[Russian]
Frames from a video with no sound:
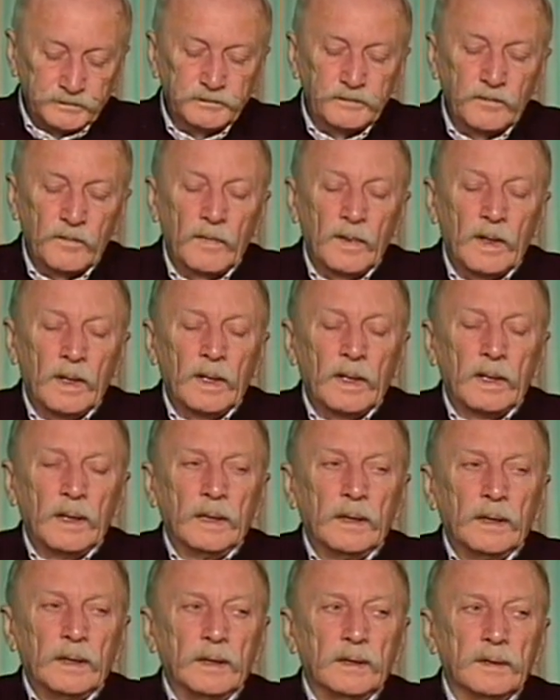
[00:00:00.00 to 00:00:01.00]
Угу.
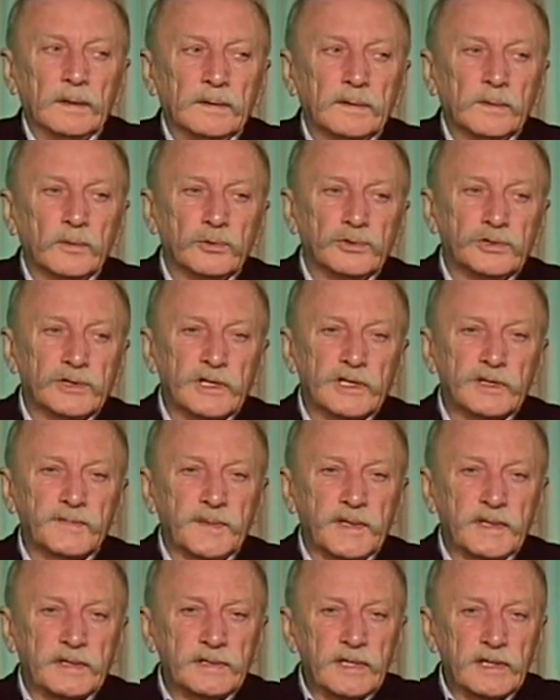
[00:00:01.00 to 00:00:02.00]
Лучше
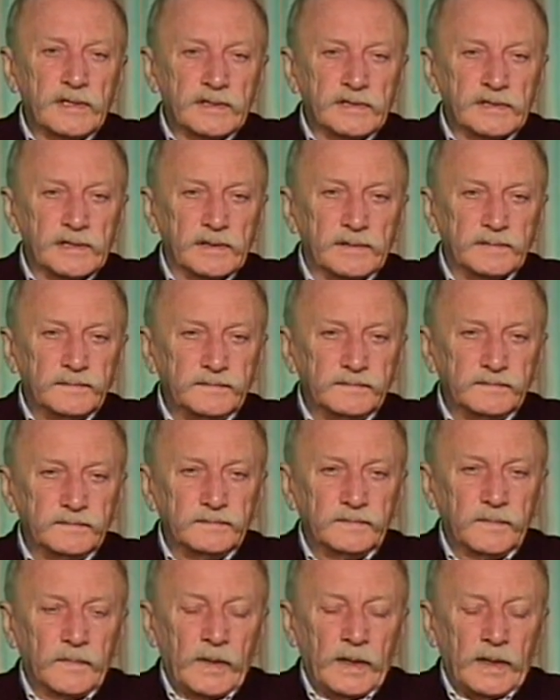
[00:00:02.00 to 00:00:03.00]
распределить.
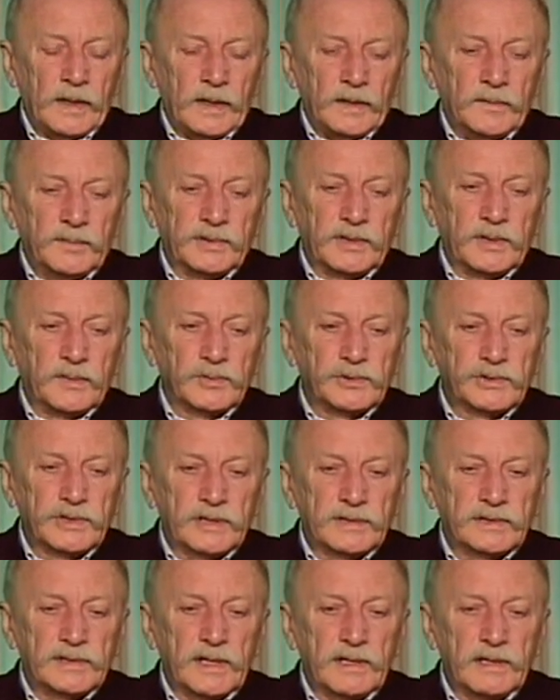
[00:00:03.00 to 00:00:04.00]
Потому
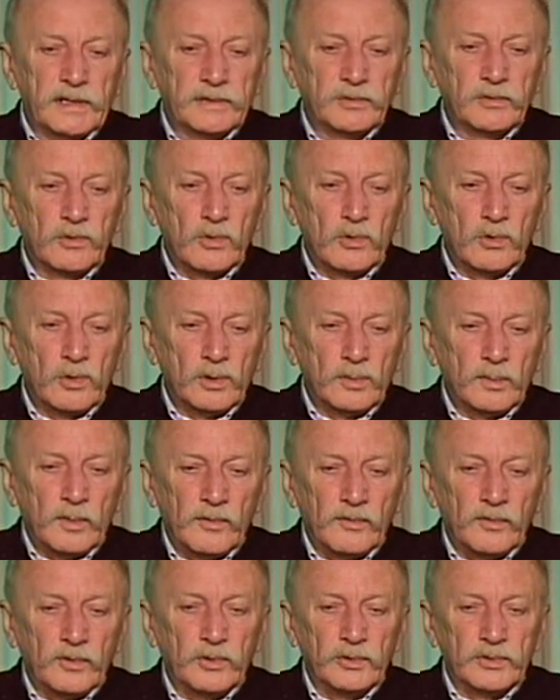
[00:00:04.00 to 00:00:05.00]
что солянку
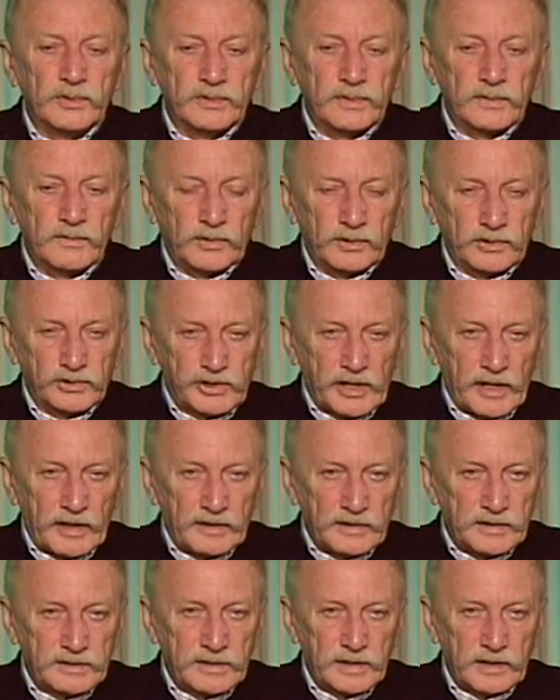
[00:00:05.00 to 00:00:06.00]
холмовую, вот чай
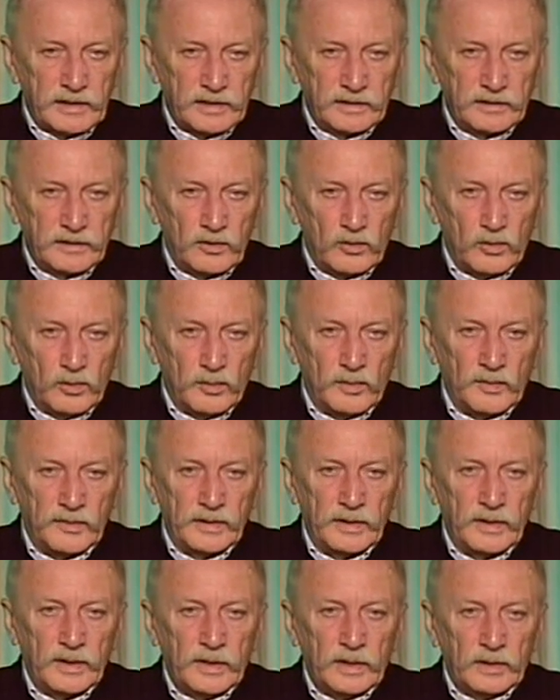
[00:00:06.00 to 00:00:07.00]
из солянки
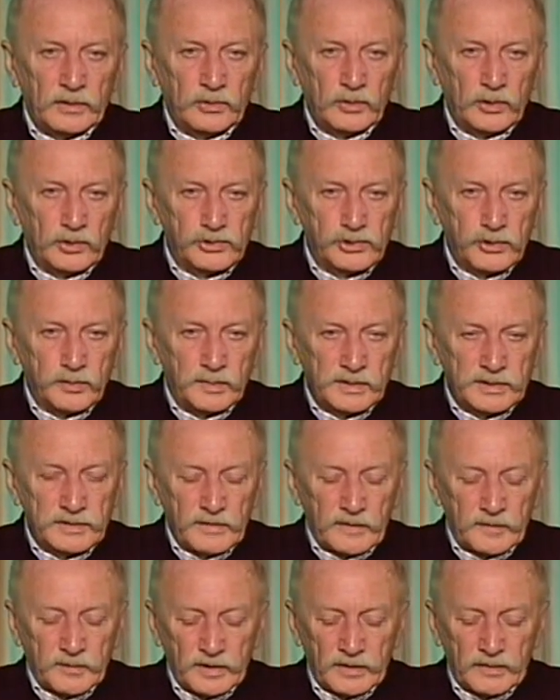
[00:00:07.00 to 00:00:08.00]
холмовой, то, о чем мы с
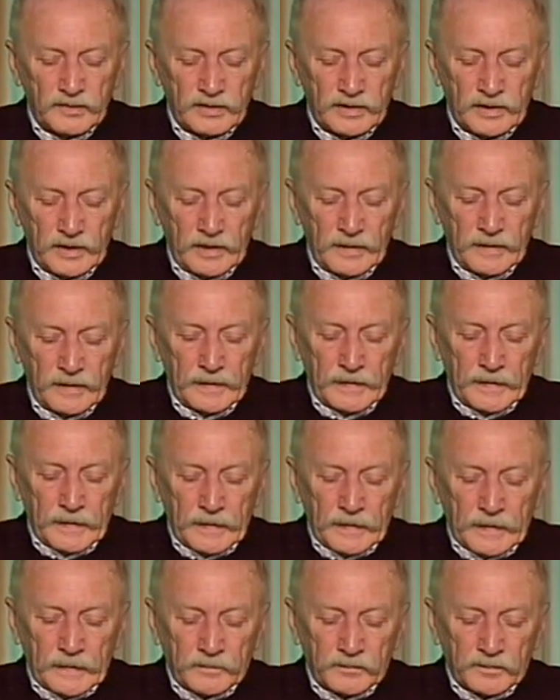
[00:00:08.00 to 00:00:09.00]
вами говорили,
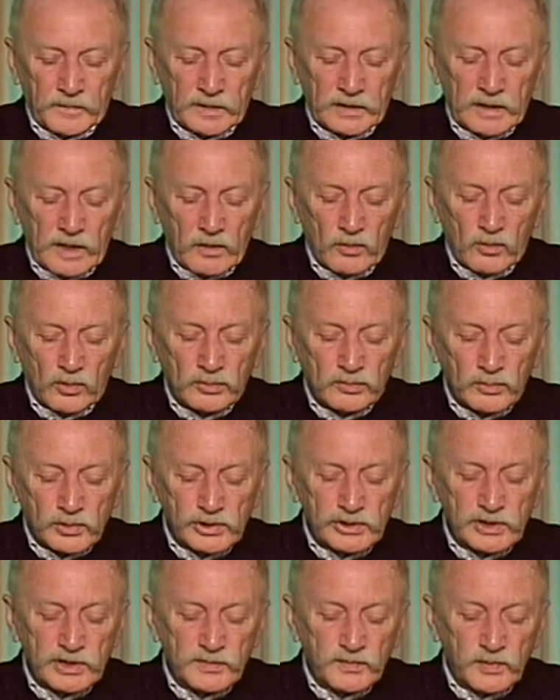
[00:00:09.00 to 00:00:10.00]
да, он
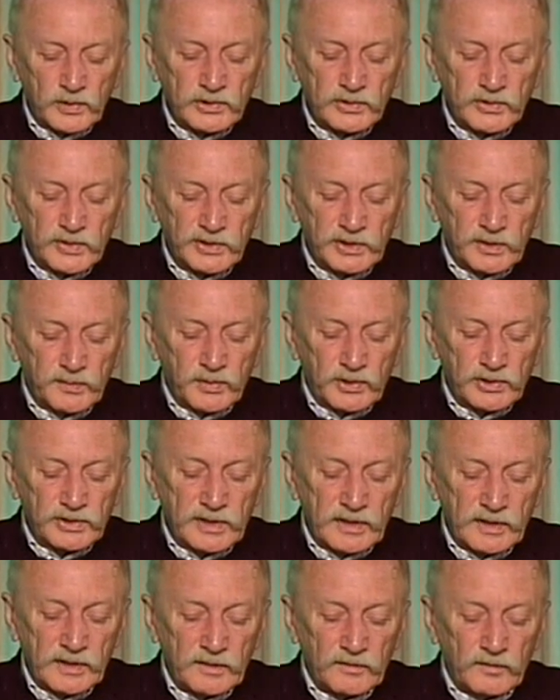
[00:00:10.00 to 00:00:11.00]
может использоваться
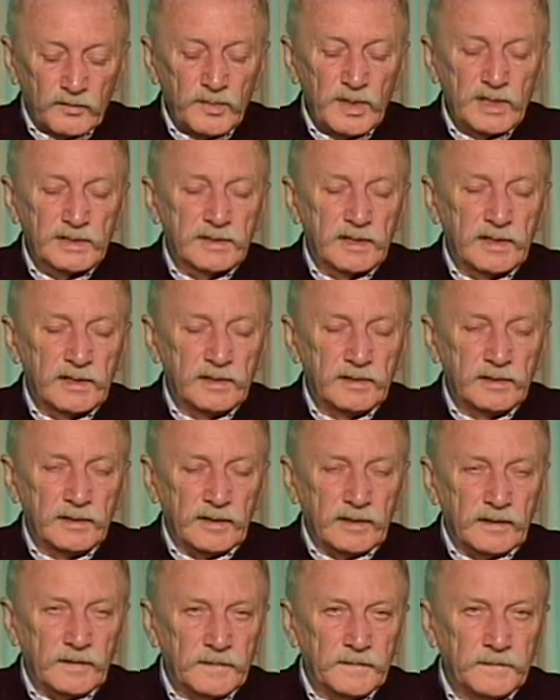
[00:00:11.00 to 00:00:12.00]
просто вместо
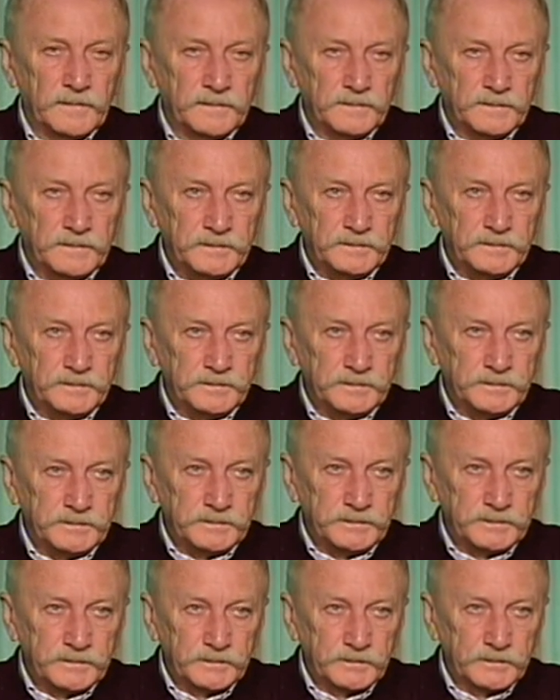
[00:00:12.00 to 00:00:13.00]
еды.
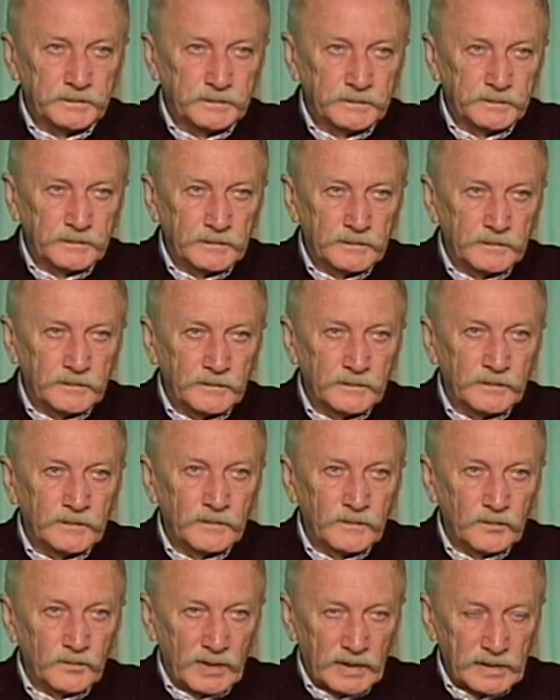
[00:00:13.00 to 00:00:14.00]
Угу.
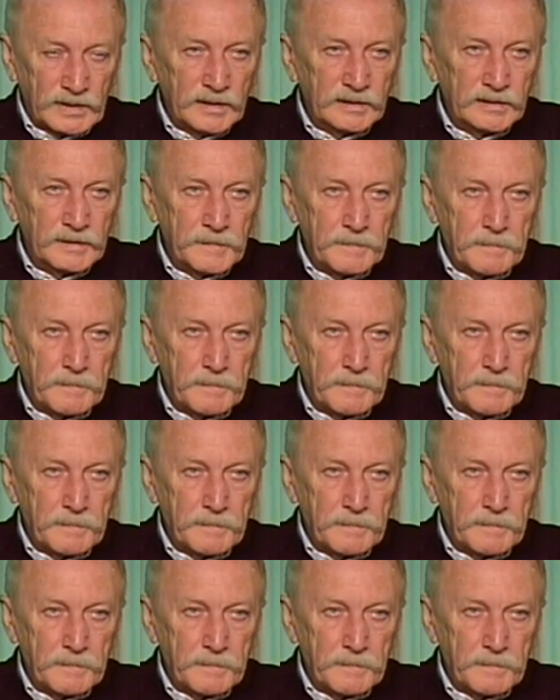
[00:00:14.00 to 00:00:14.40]
Понятно?